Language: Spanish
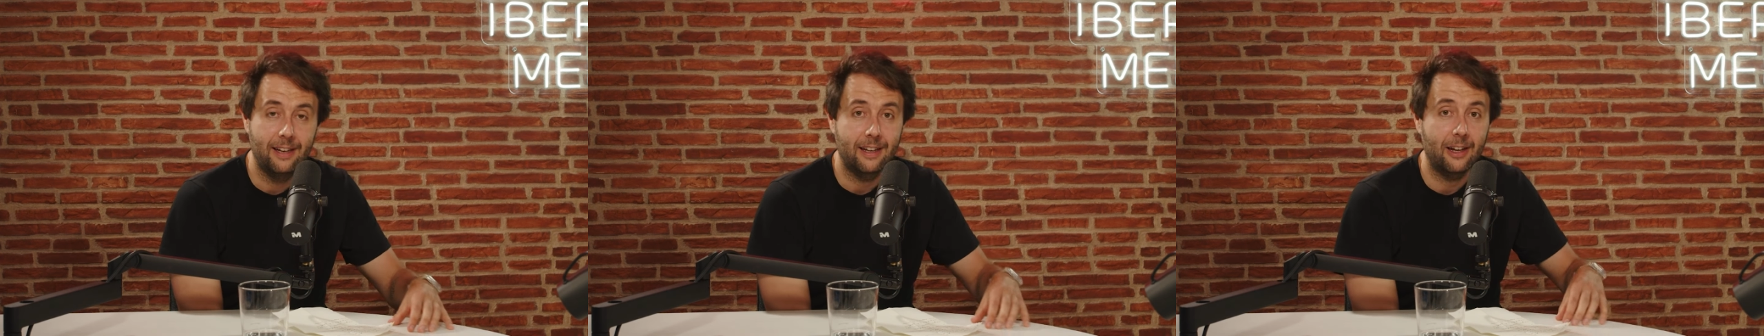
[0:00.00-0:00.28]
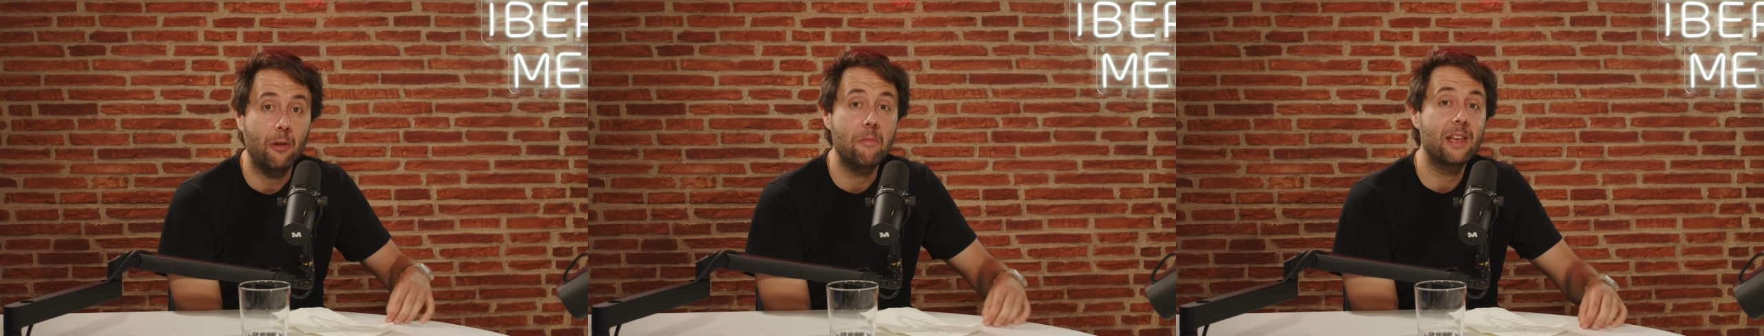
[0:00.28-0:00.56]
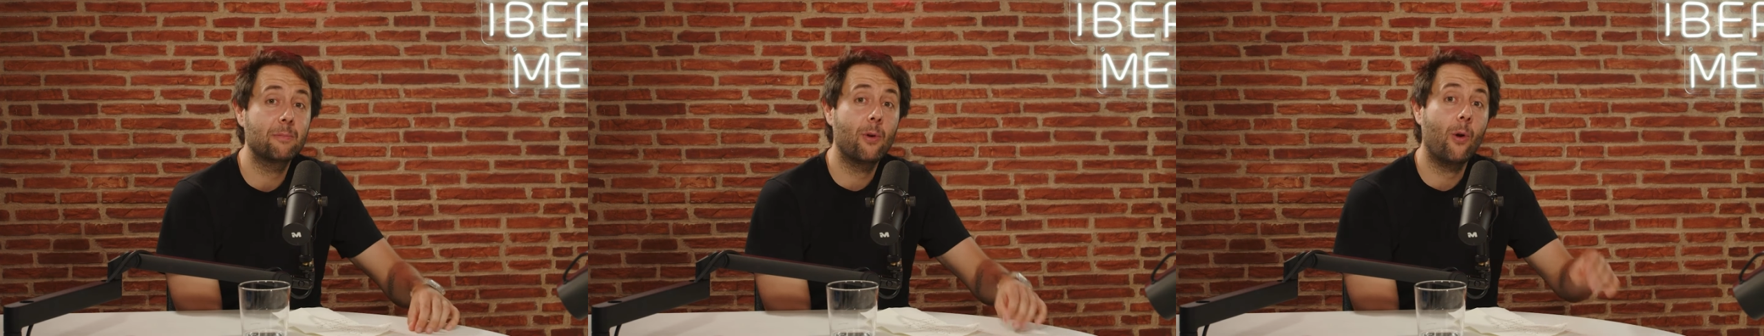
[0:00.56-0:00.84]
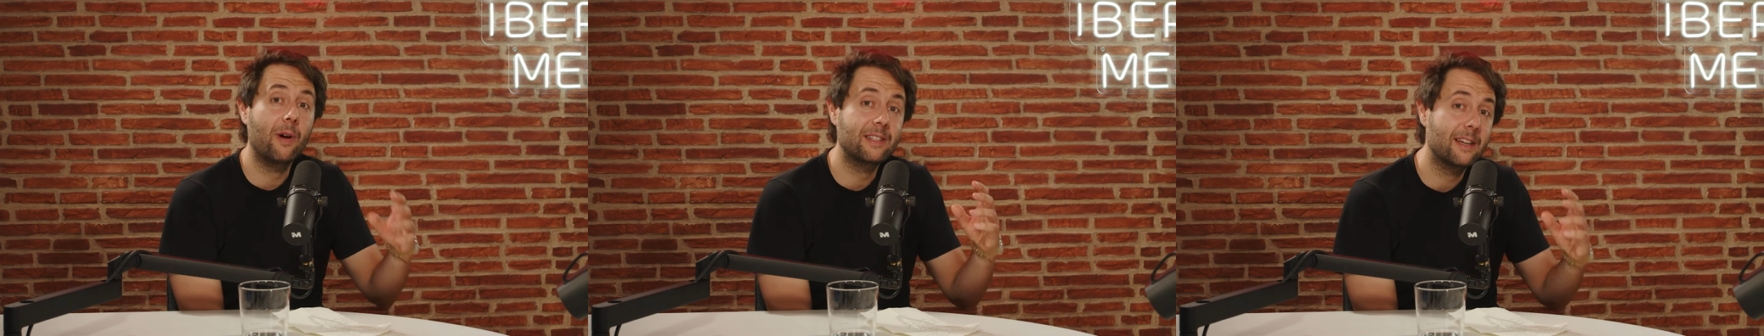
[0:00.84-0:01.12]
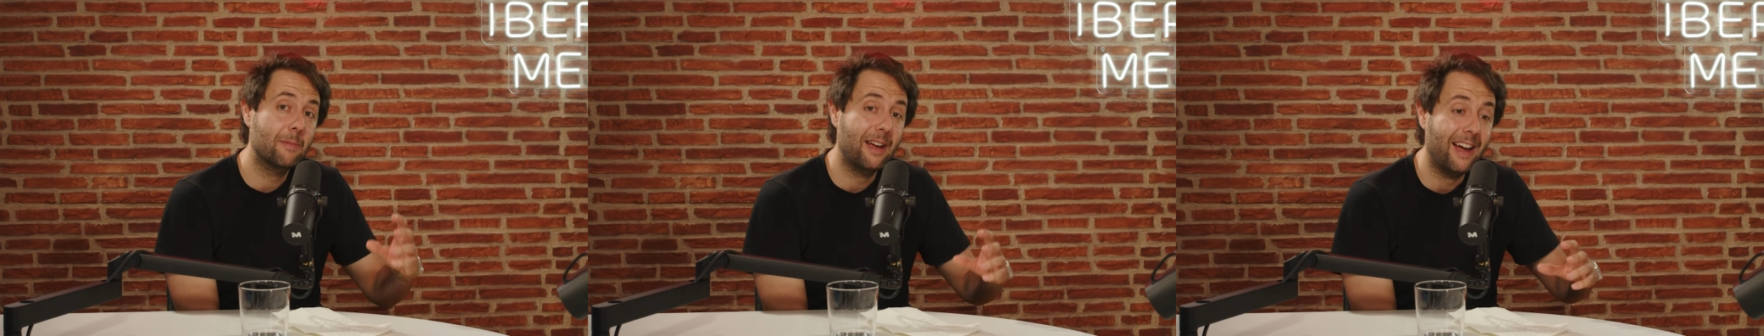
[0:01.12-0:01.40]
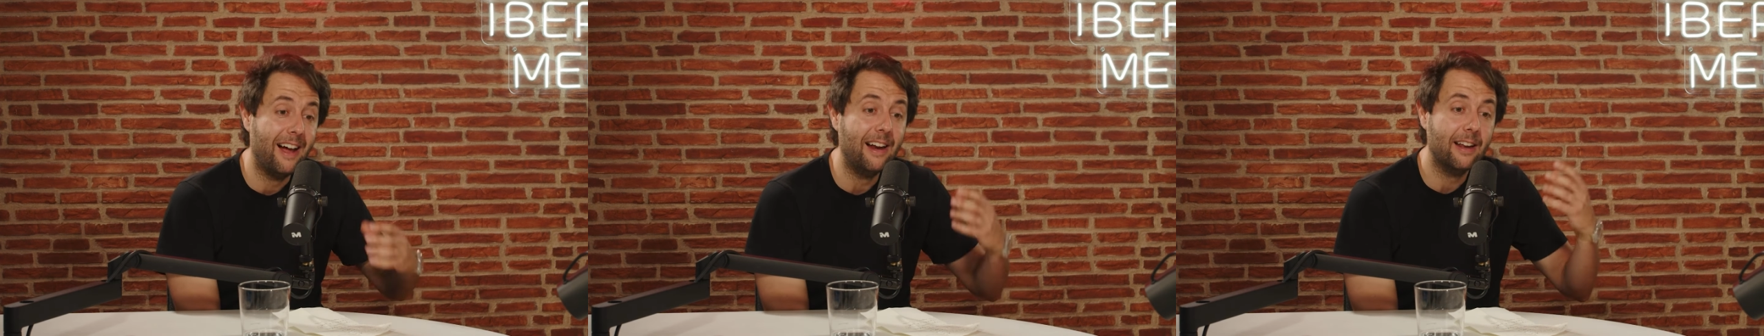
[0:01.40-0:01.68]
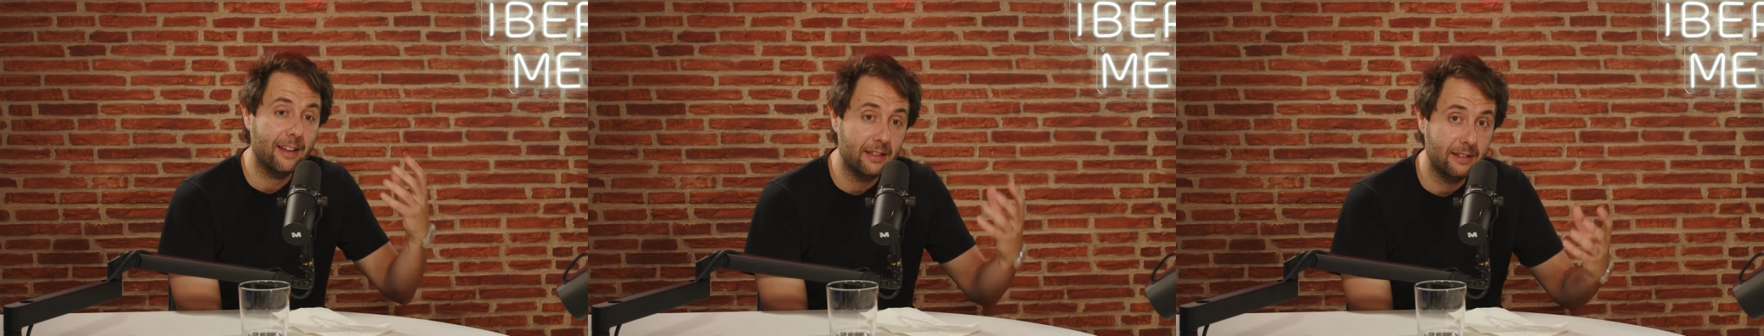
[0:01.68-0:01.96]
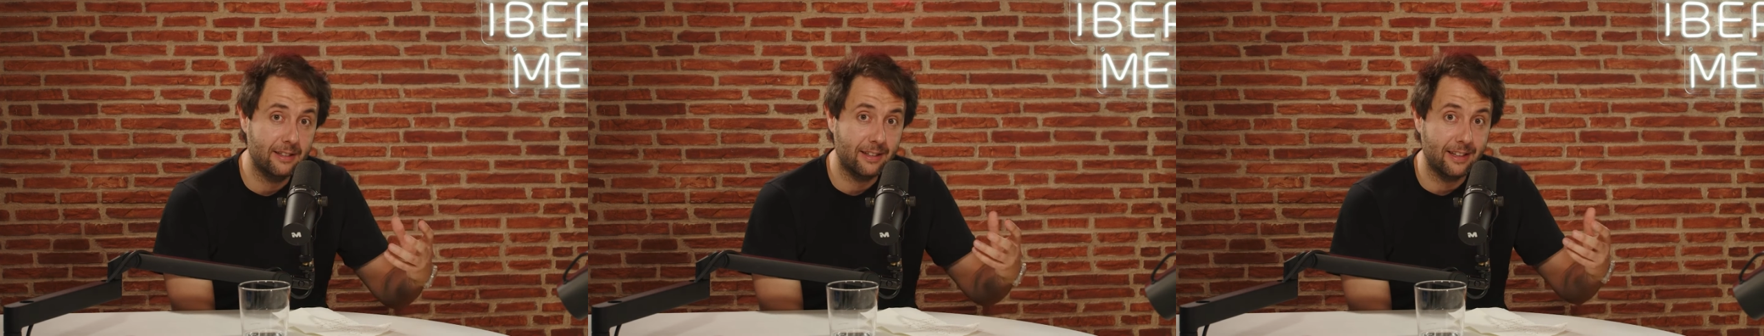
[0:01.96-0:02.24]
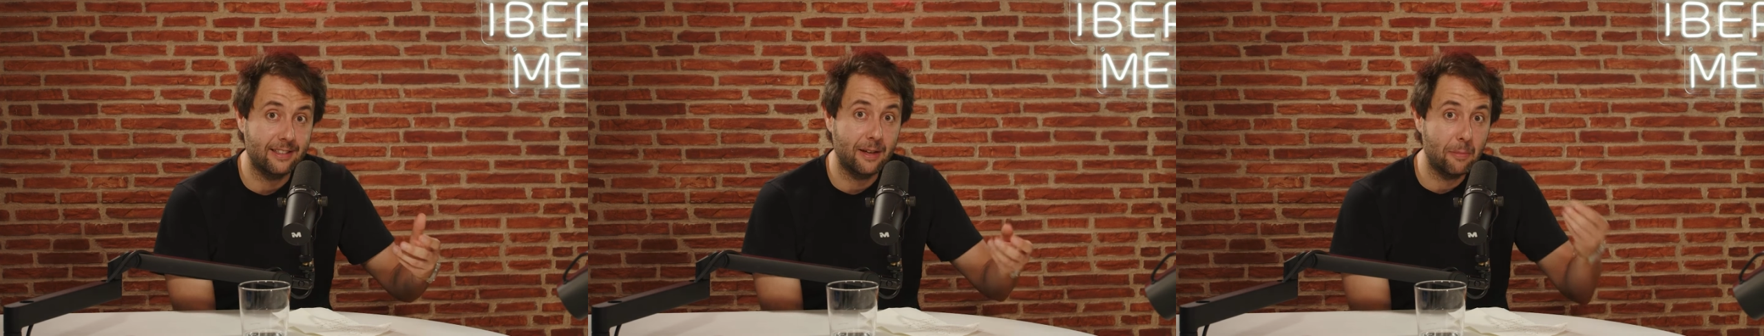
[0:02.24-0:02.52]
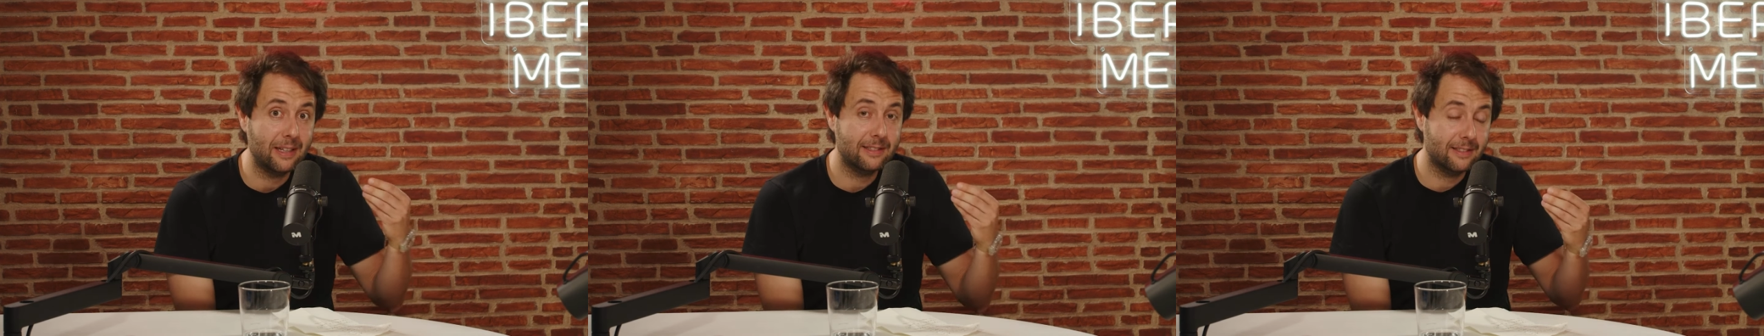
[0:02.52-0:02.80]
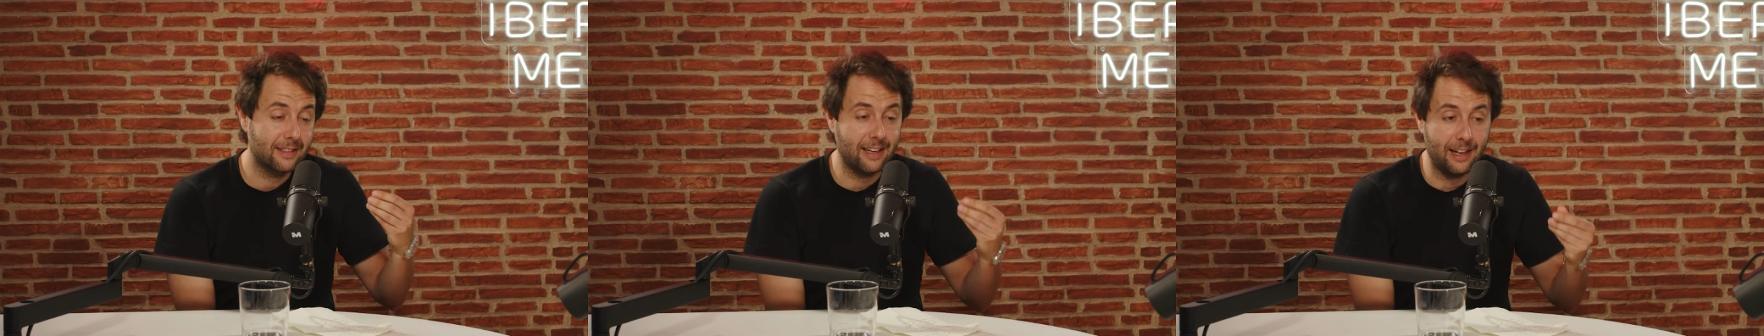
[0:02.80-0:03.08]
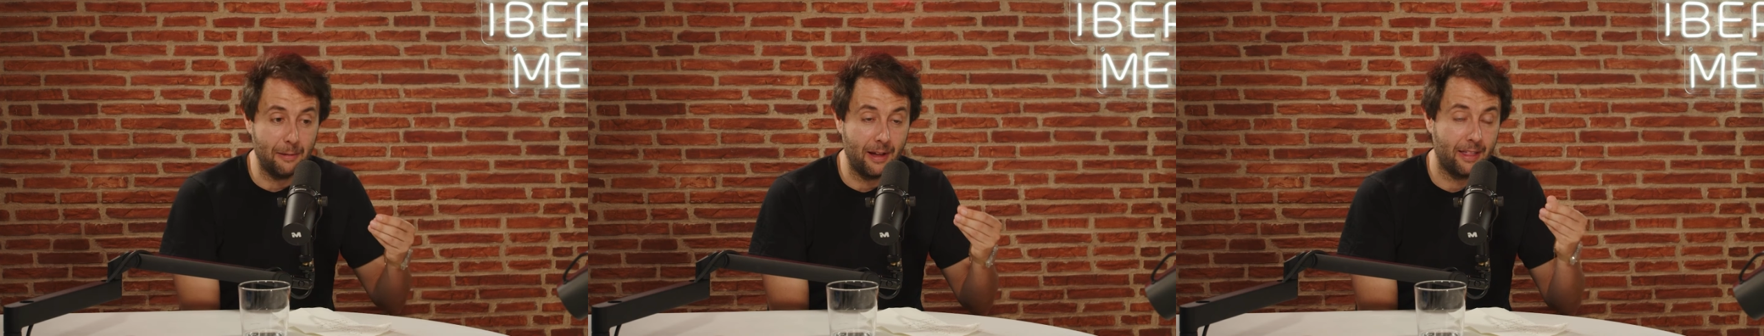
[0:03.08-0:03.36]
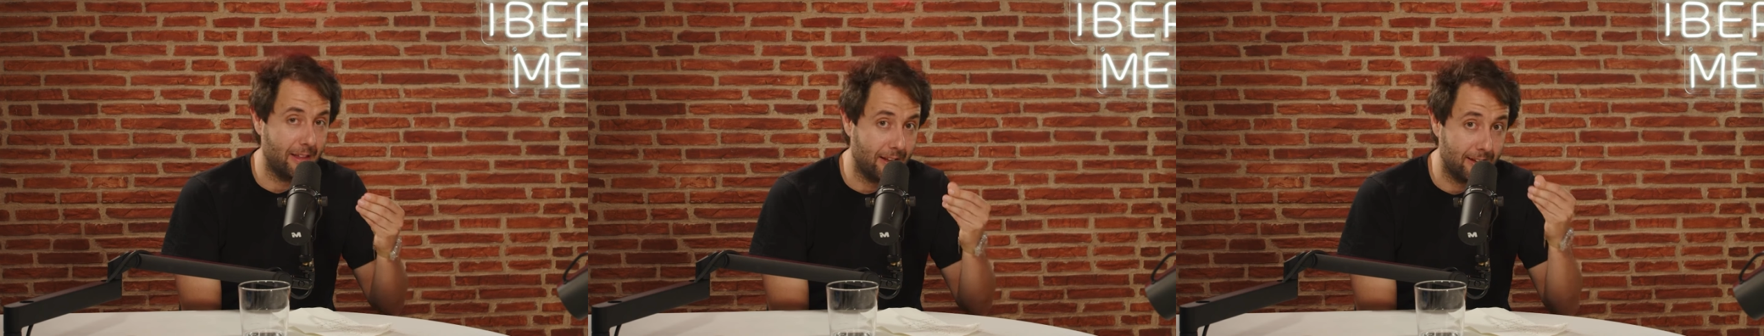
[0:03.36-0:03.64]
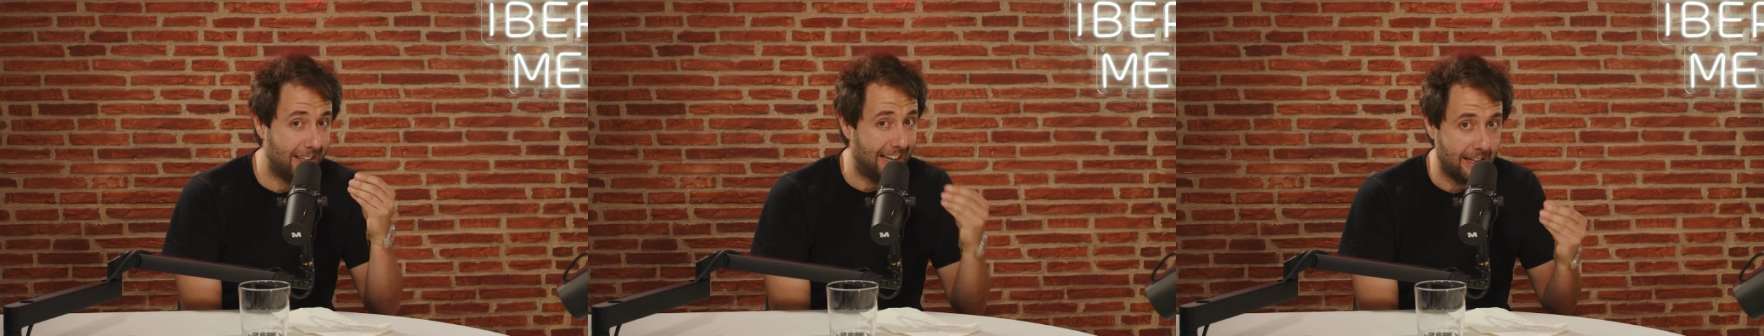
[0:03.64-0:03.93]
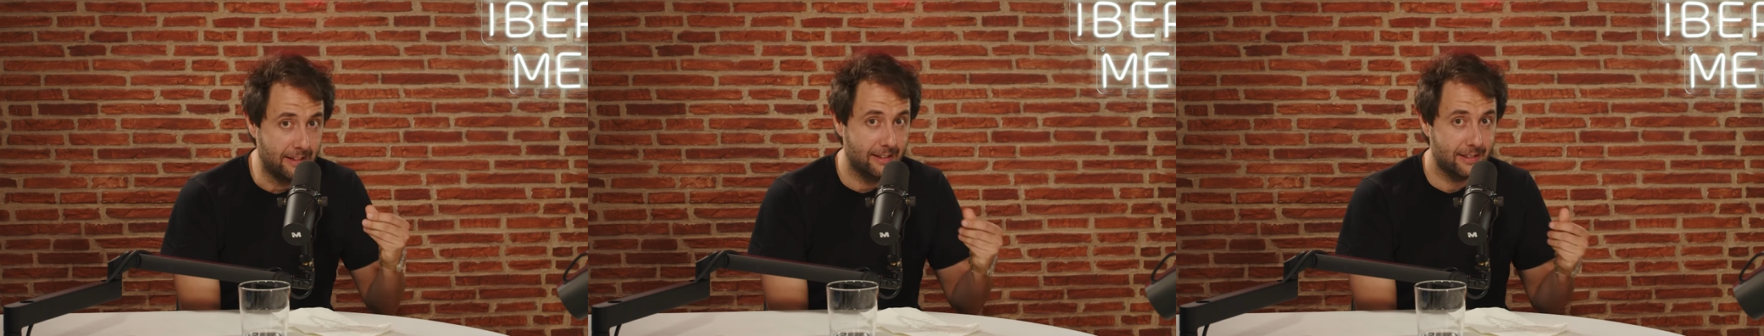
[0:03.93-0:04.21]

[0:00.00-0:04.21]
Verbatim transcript: y lo envíes por WhatsApp a alguien que sepas que le va a hacer tilín.